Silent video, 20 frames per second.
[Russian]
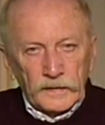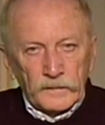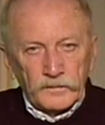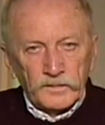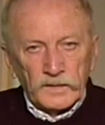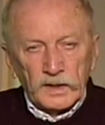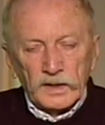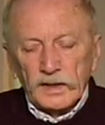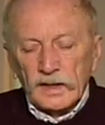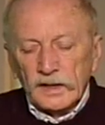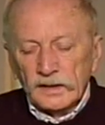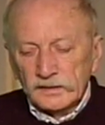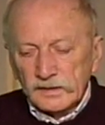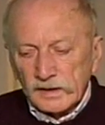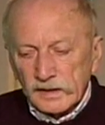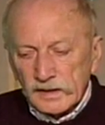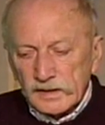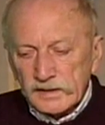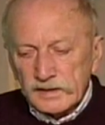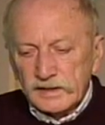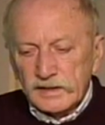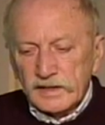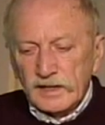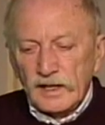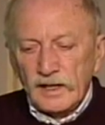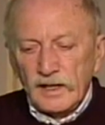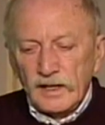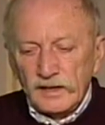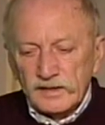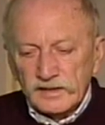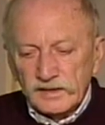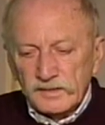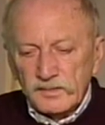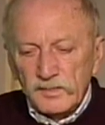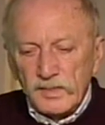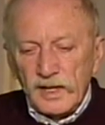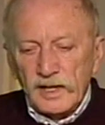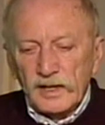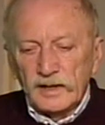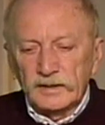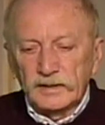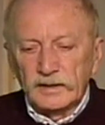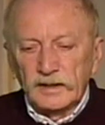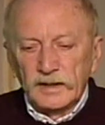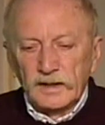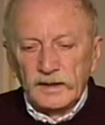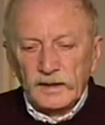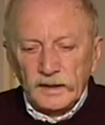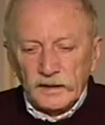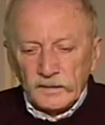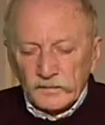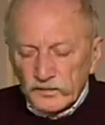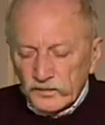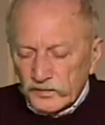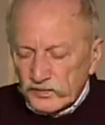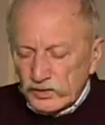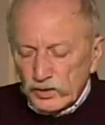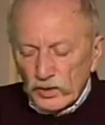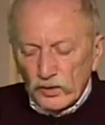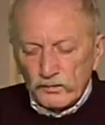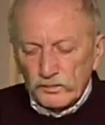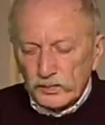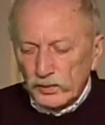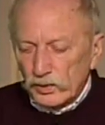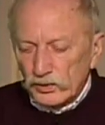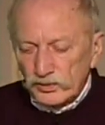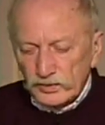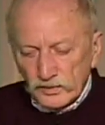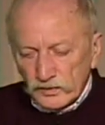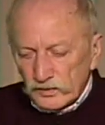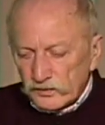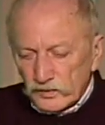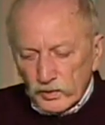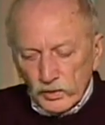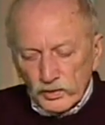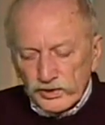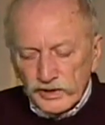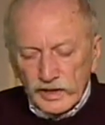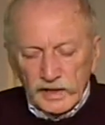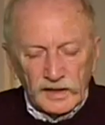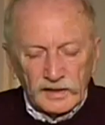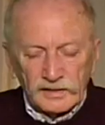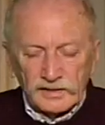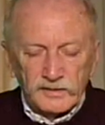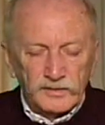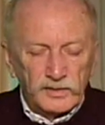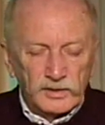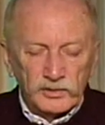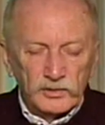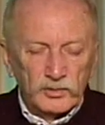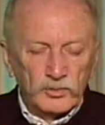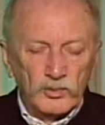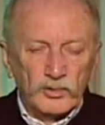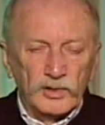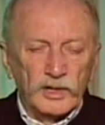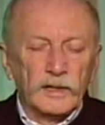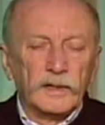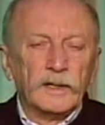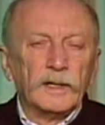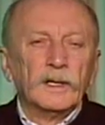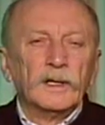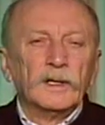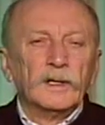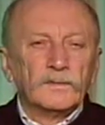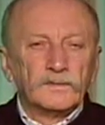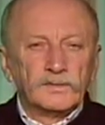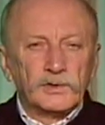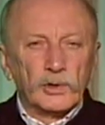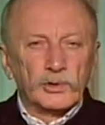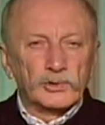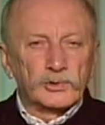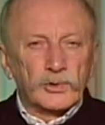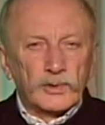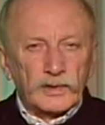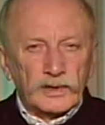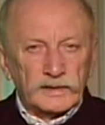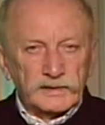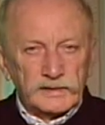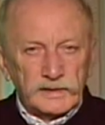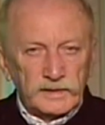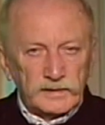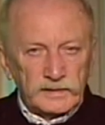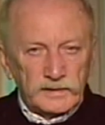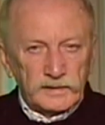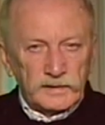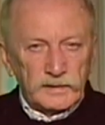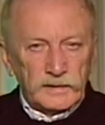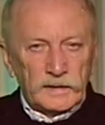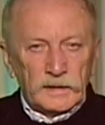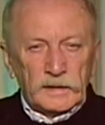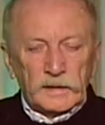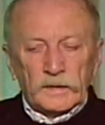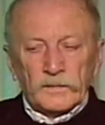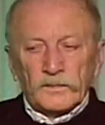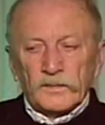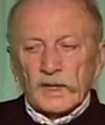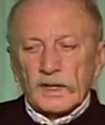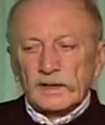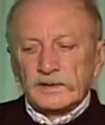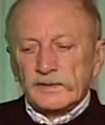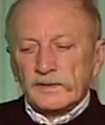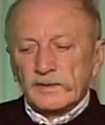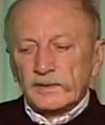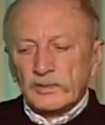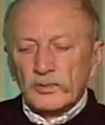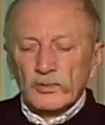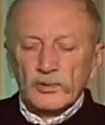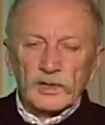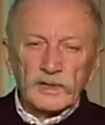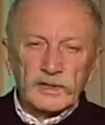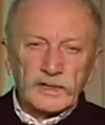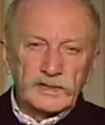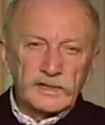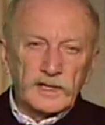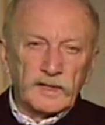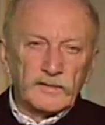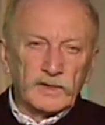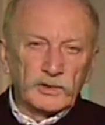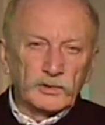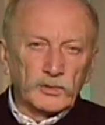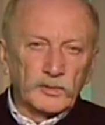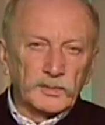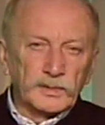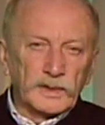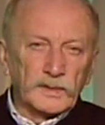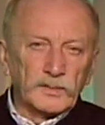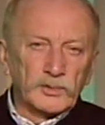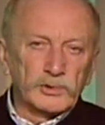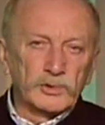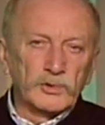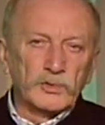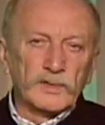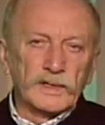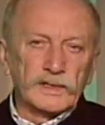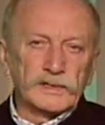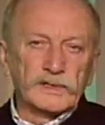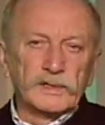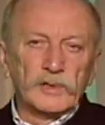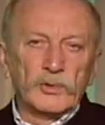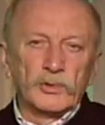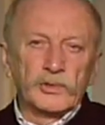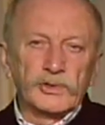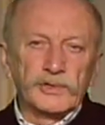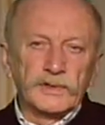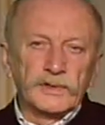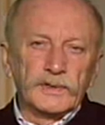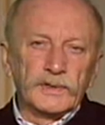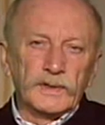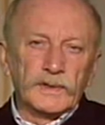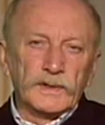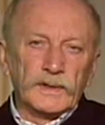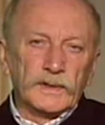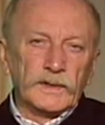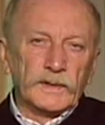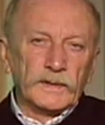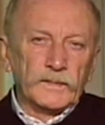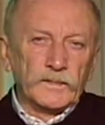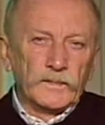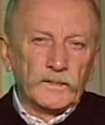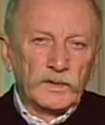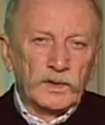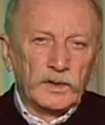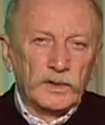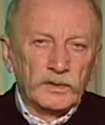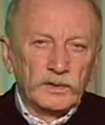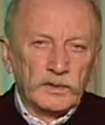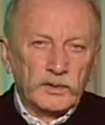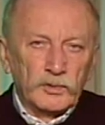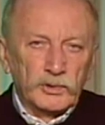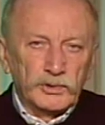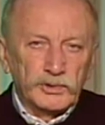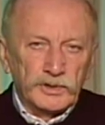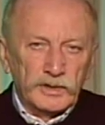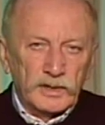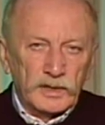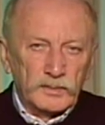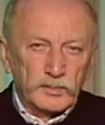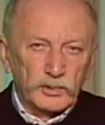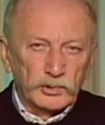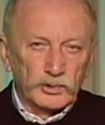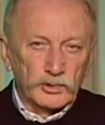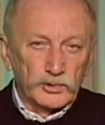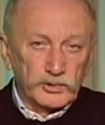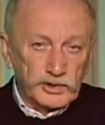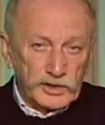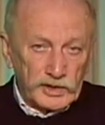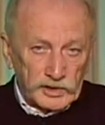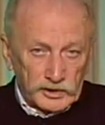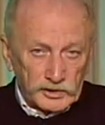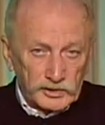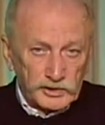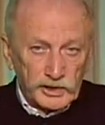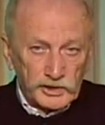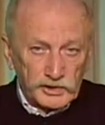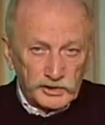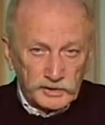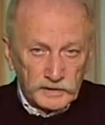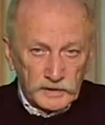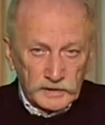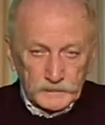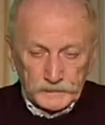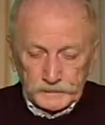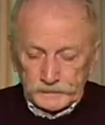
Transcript: энтеросгель, смекта, все, вплоть, включая активированный уголь, все, что хотите. Активированный уголь не советую, потому что у вас не очень, не очень работающий кишечник.